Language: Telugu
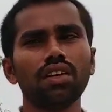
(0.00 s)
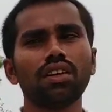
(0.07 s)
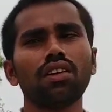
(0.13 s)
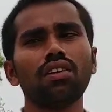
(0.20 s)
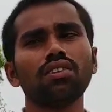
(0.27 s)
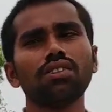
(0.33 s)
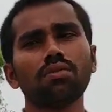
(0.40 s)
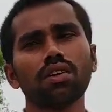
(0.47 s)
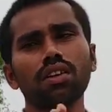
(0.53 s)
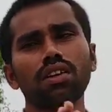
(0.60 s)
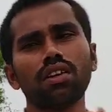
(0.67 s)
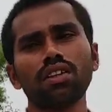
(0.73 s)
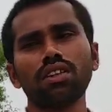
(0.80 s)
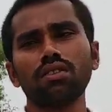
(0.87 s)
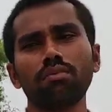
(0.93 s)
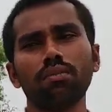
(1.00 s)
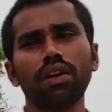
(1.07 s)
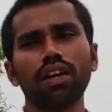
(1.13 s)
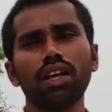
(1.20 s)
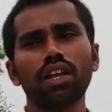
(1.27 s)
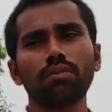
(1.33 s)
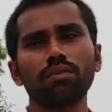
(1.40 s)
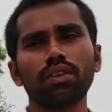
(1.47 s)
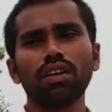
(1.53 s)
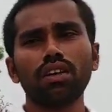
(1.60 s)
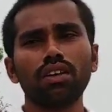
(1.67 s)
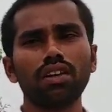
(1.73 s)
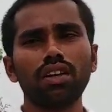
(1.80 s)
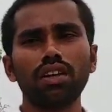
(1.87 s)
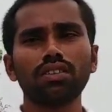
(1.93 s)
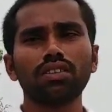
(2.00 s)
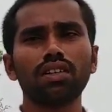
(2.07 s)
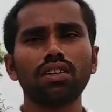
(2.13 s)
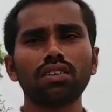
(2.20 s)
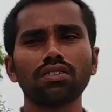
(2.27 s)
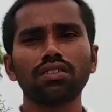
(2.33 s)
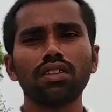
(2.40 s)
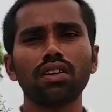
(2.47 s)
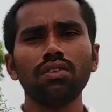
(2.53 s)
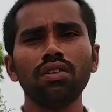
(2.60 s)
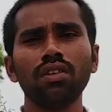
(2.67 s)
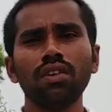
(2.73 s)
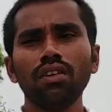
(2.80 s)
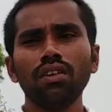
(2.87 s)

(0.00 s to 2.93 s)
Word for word: ఇక్కడ నుంచి మనకి నంది మేడారంకి నీళ్ళని తరలిస్తారు